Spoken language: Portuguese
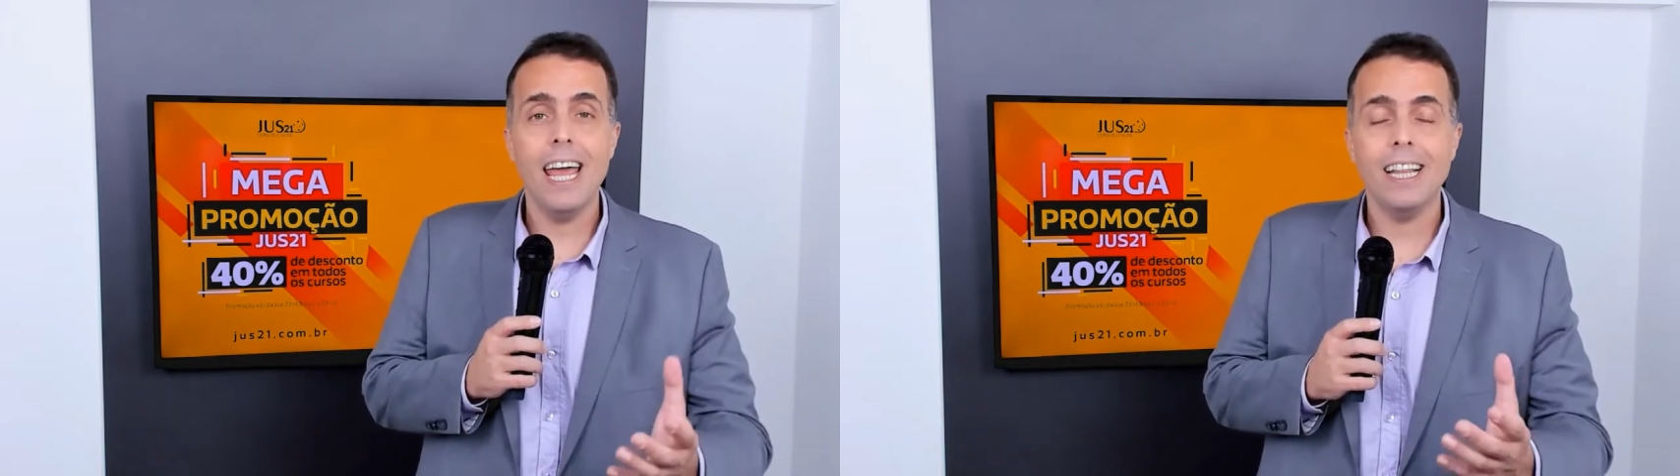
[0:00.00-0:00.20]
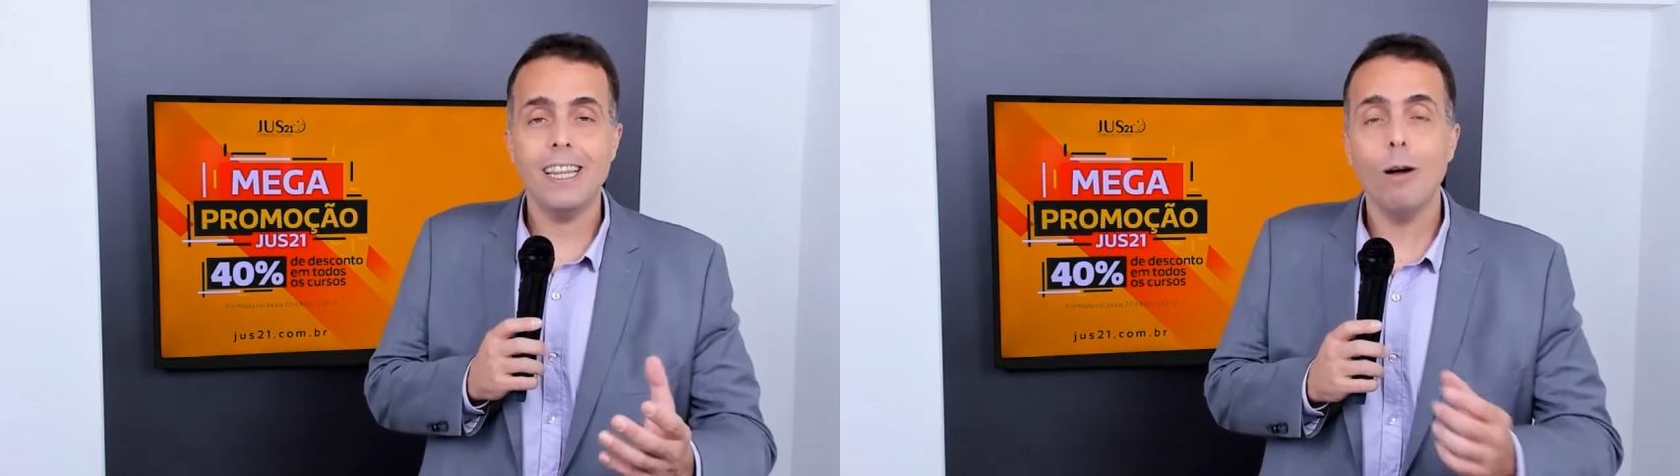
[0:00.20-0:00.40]

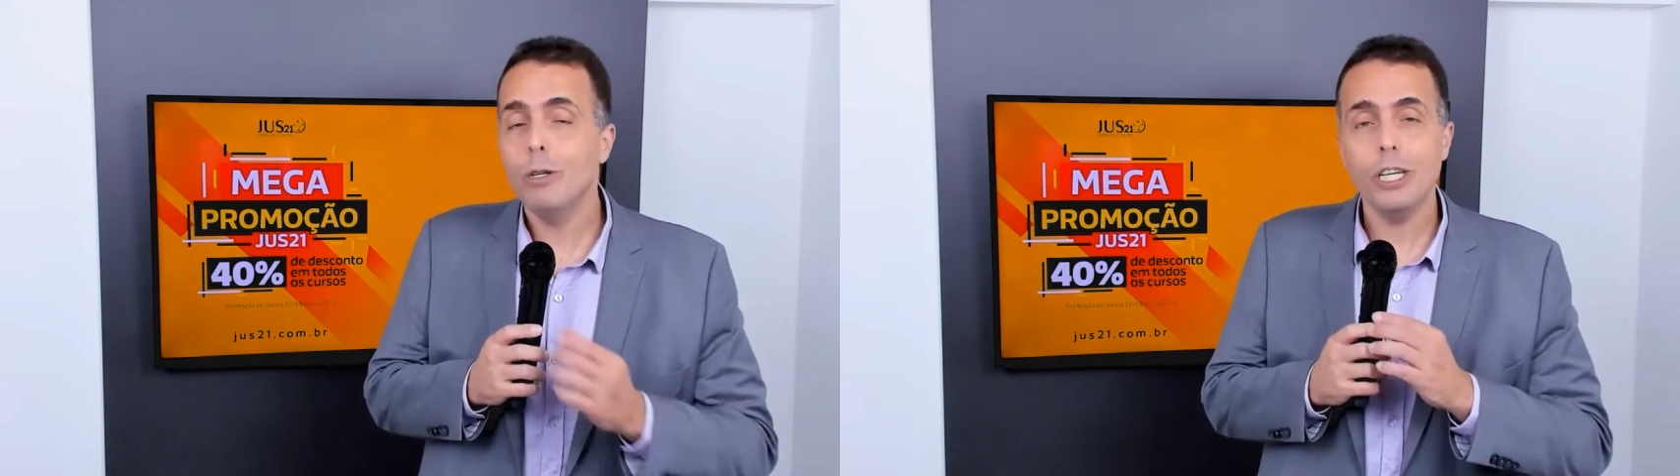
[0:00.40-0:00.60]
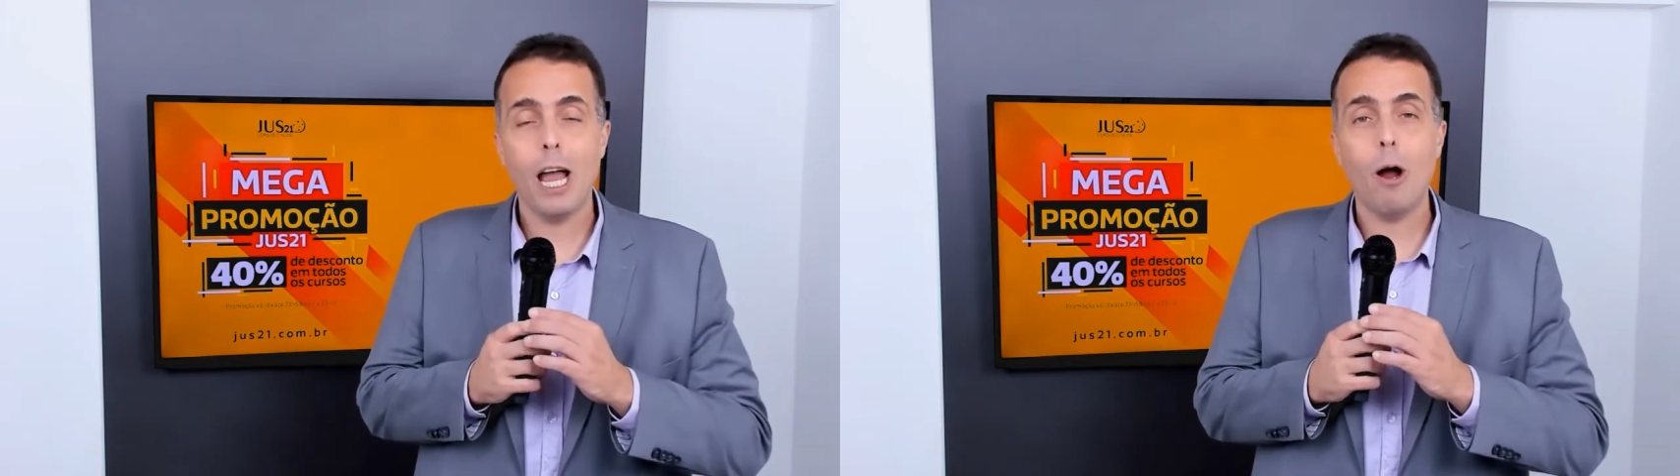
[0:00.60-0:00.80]
Então
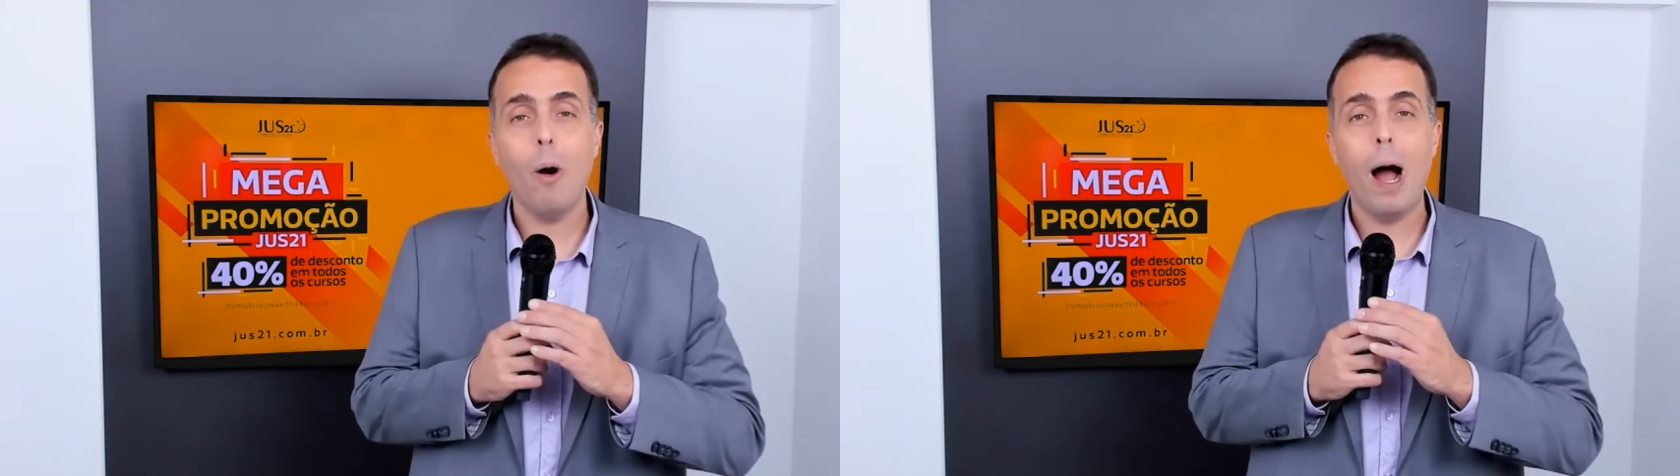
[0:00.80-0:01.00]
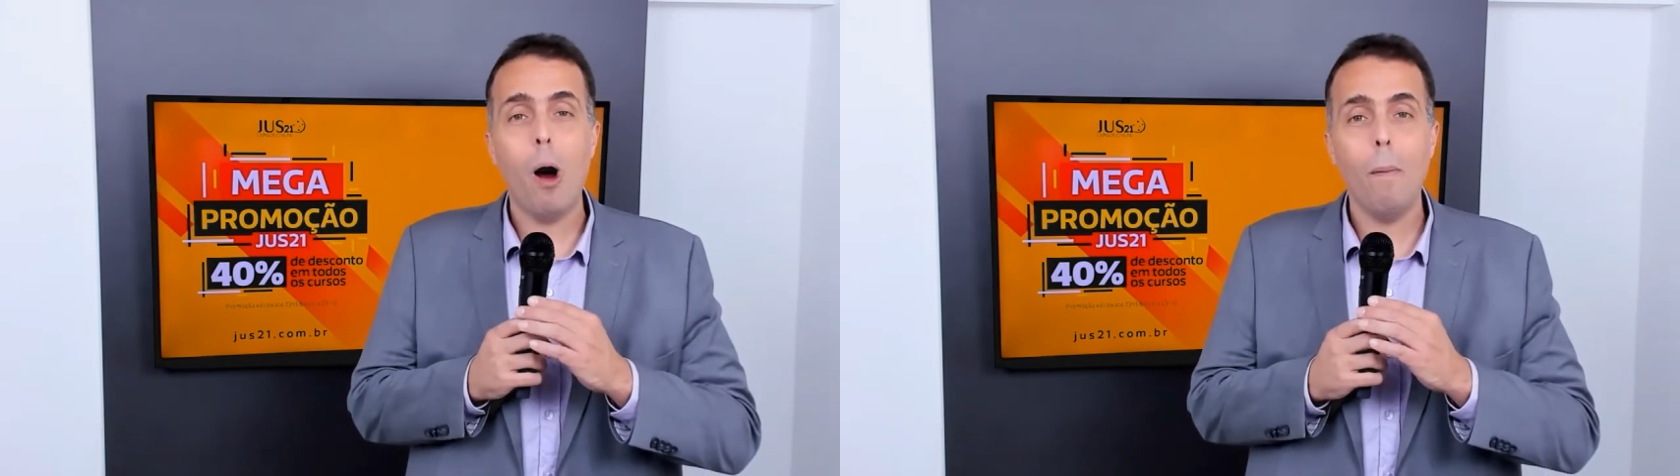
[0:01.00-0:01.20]
chegou
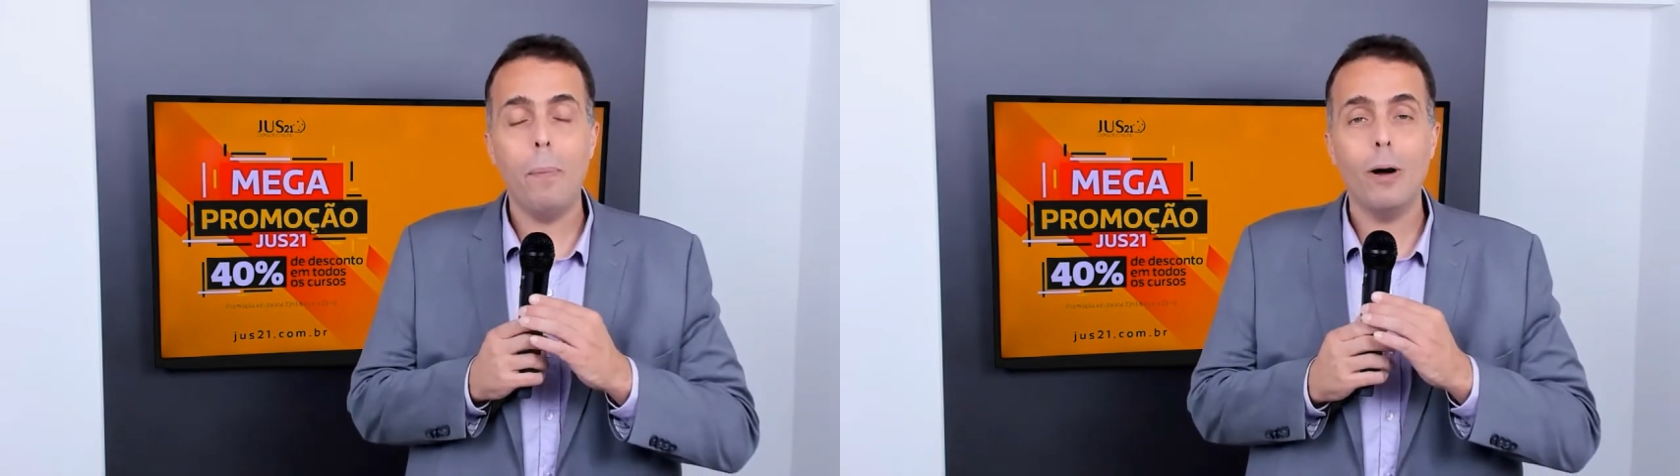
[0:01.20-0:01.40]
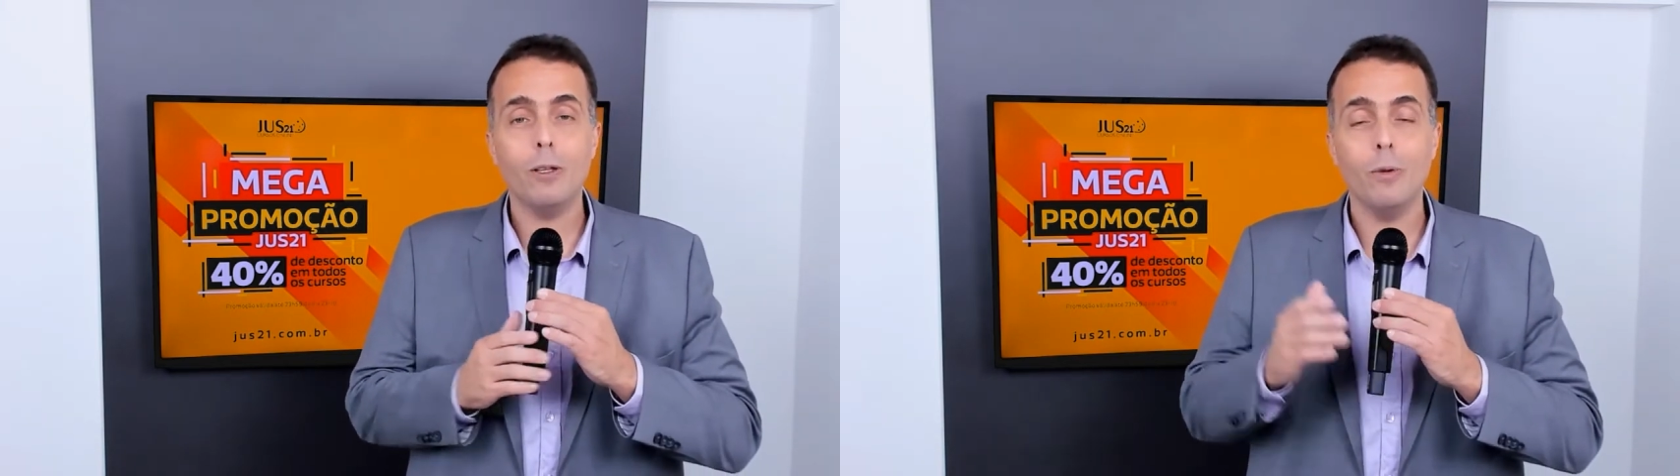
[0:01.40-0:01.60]
a
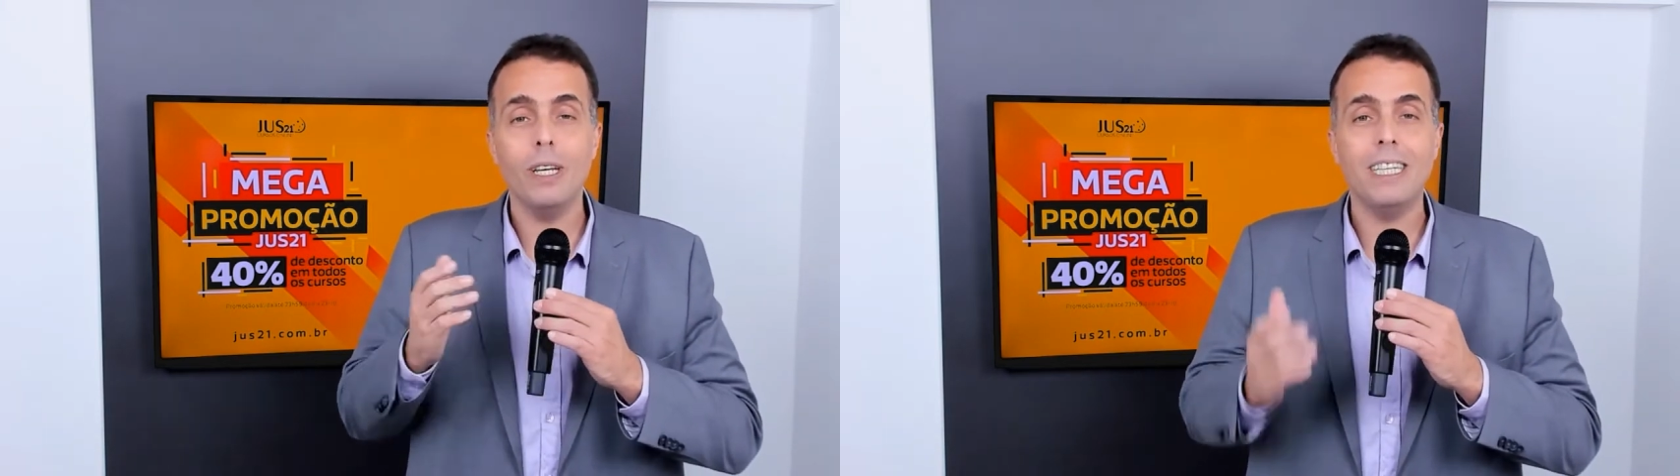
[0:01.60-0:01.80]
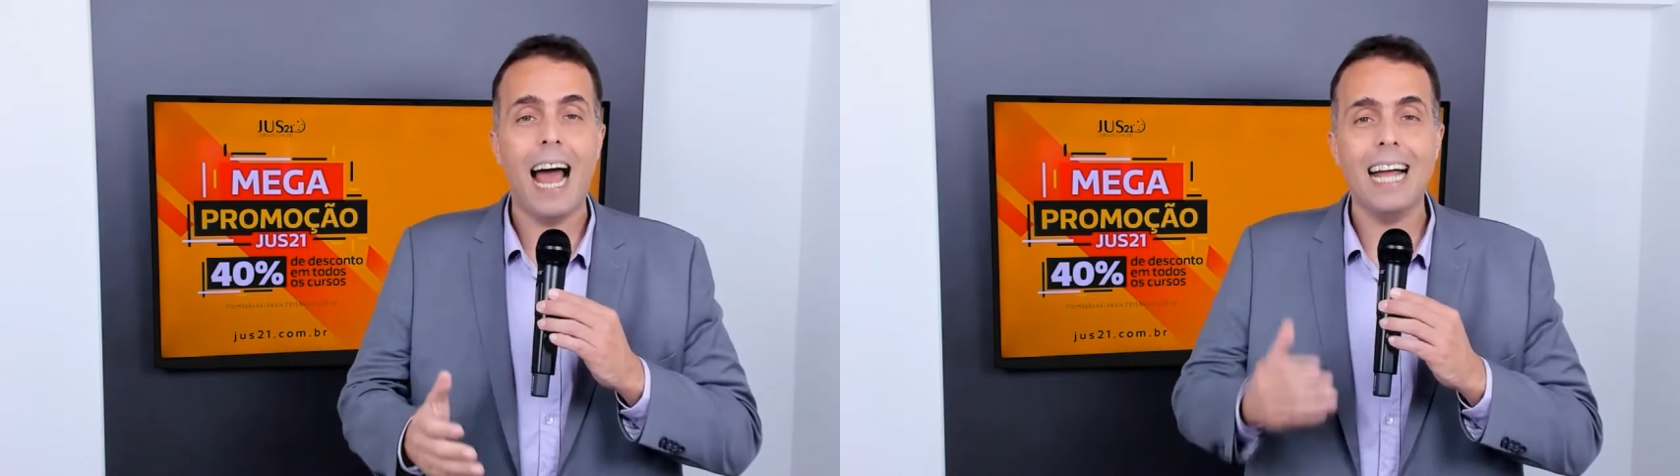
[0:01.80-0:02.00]

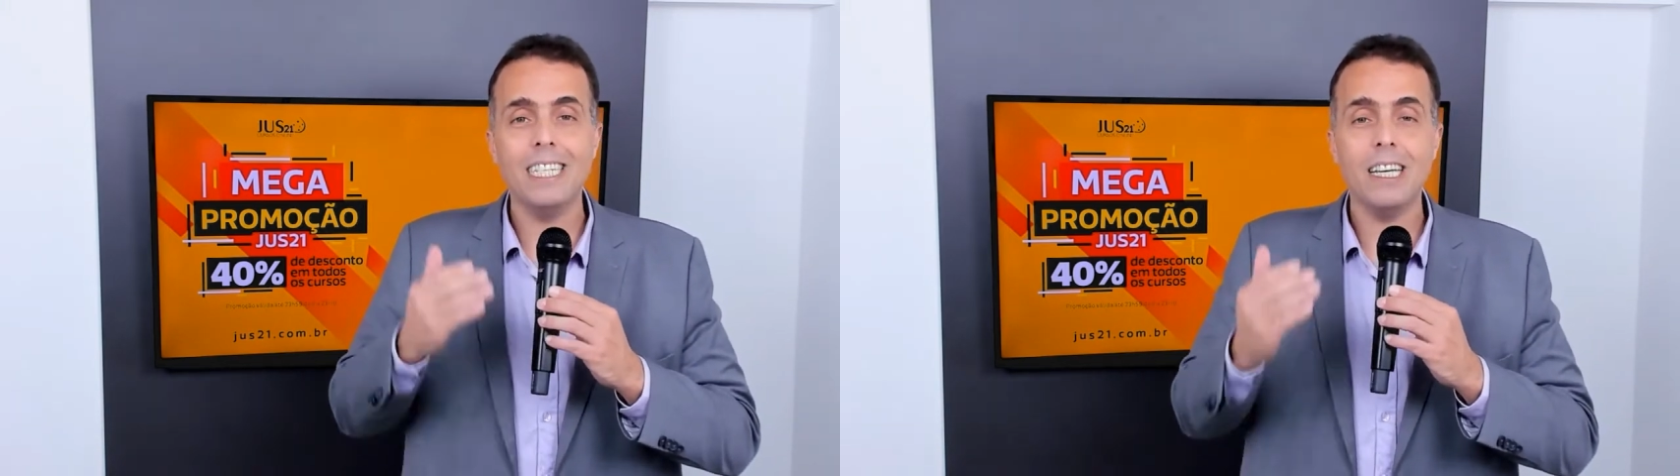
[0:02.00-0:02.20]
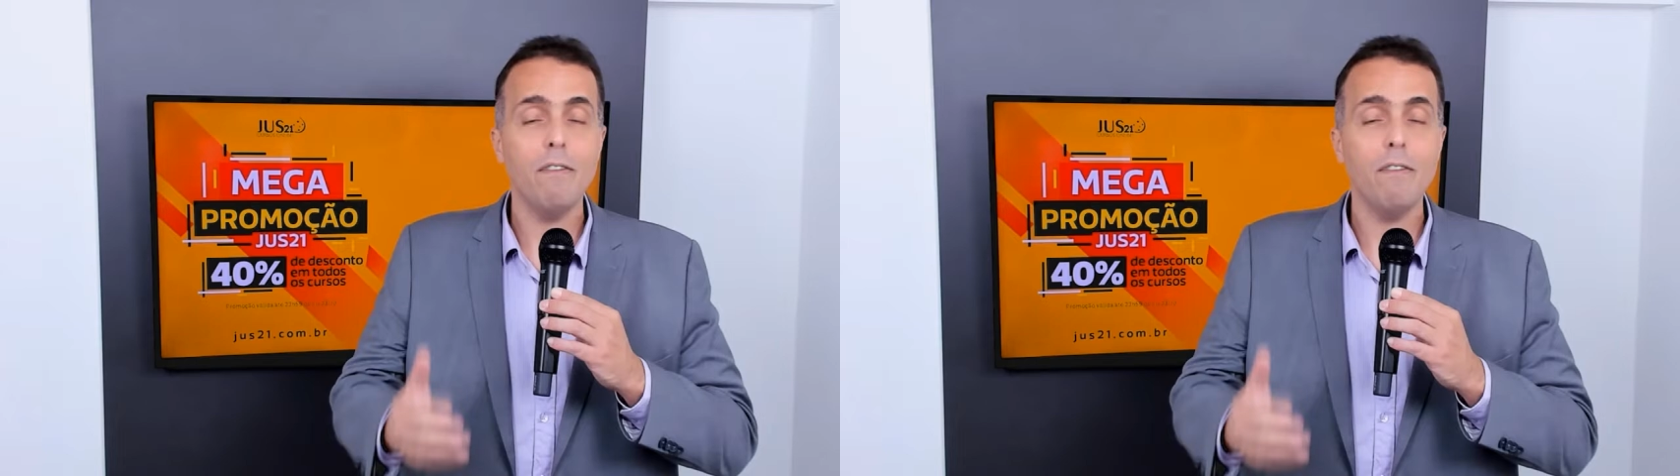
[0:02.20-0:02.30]
oportunidade